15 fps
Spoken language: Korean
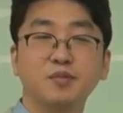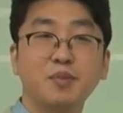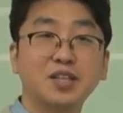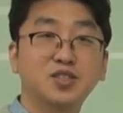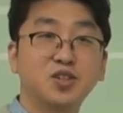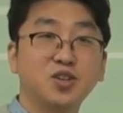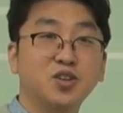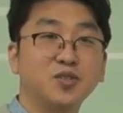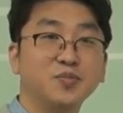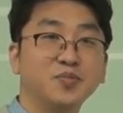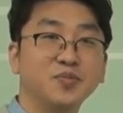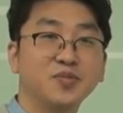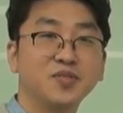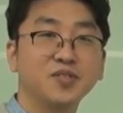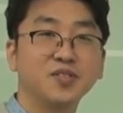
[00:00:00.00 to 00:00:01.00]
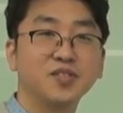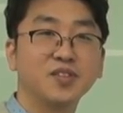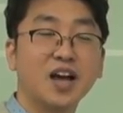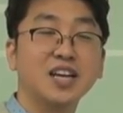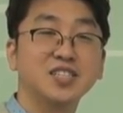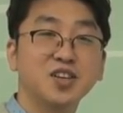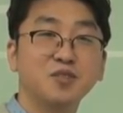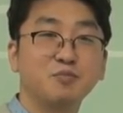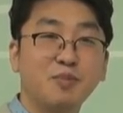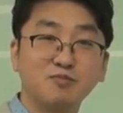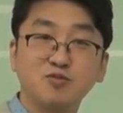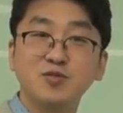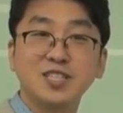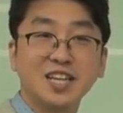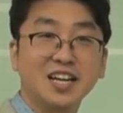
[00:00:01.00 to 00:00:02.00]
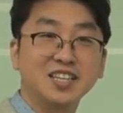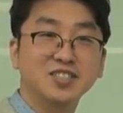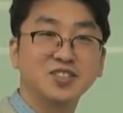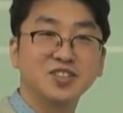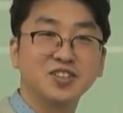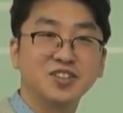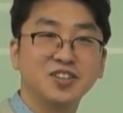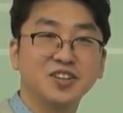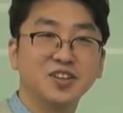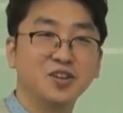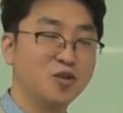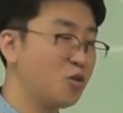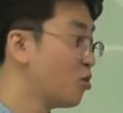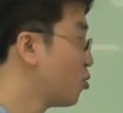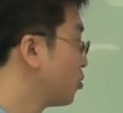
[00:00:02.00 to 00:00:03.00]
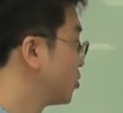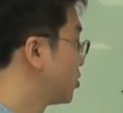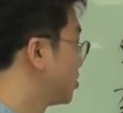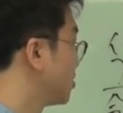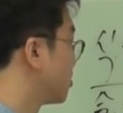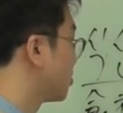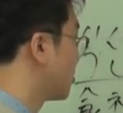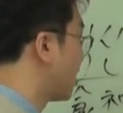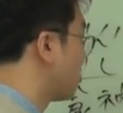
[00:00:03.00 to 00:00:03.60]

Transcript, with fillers: 맞죠? 아세요? 무슨 지 알겠어요? 오, 이걸